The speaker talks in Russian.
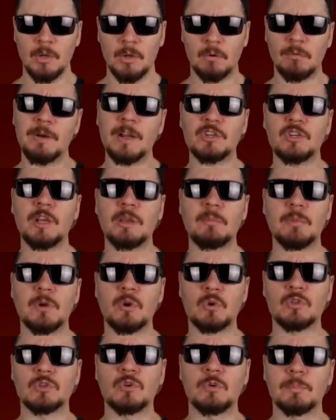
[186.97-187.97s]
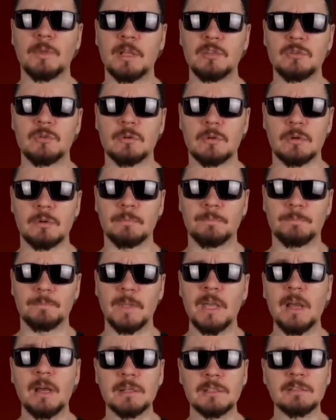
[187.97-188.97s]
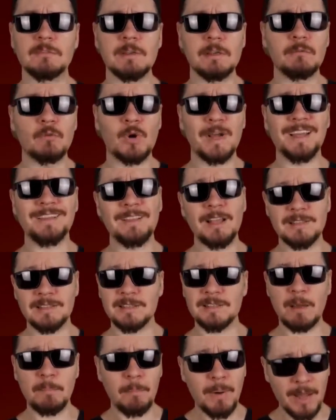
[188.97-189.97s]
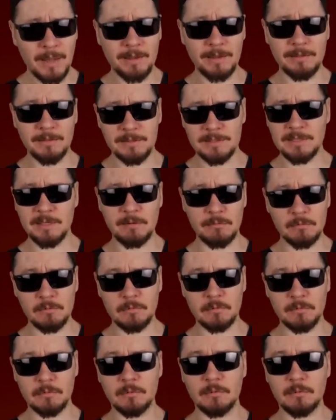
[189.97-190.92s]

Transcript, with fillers: Уважаемый Роскомнадзор, я своего кота с собакой назову,